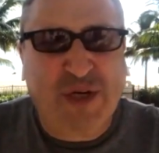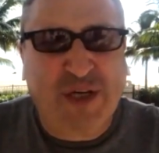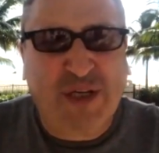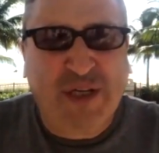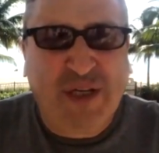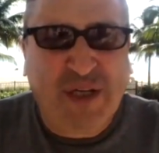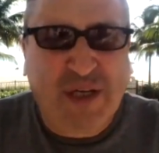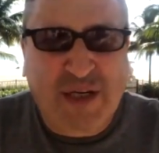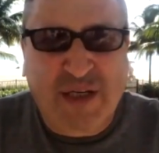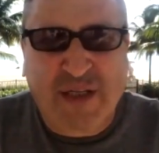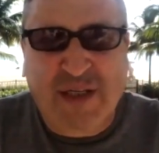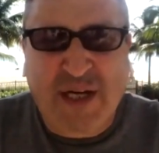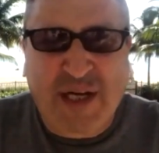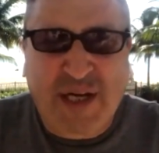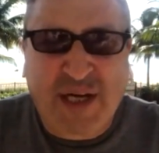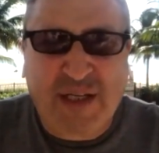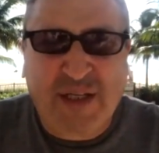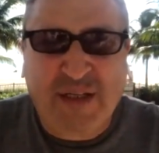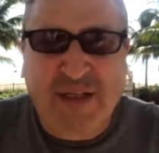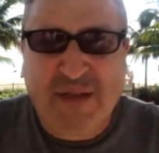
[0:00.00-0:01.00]
они
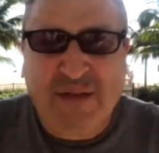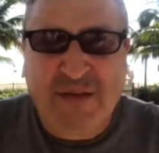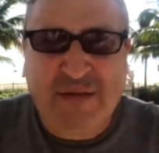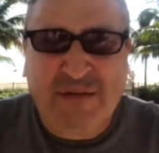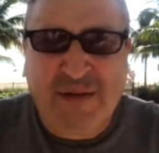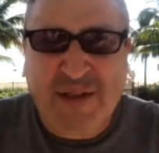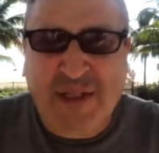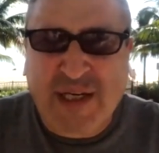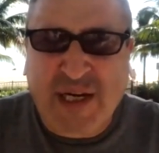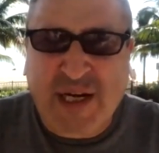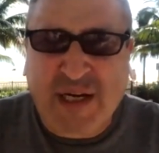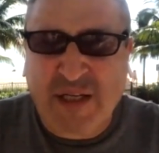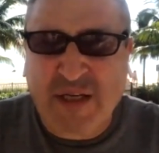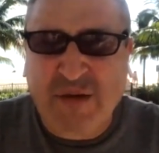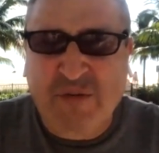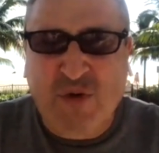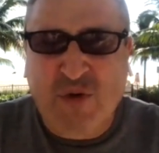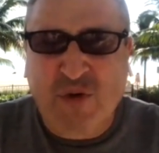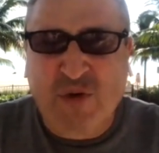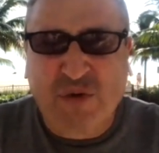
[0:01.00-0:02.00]
никогда никак
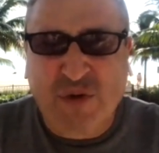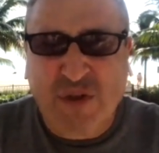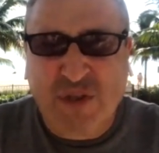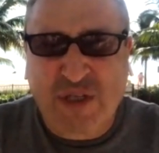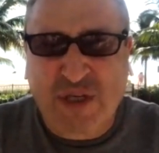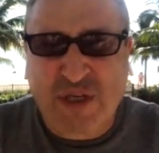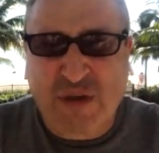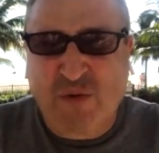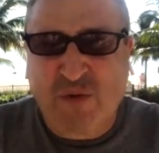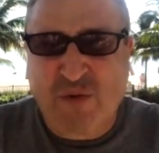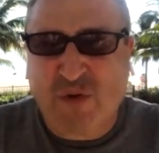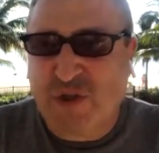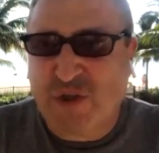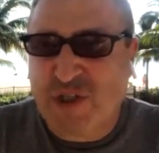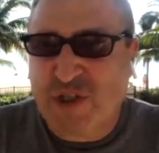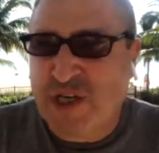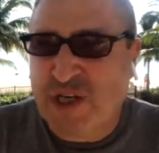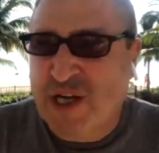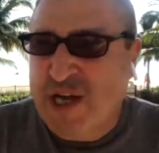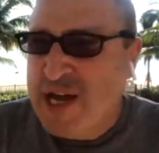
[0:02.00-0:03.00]
не могут
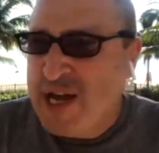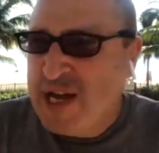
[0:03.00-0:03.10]
сработать.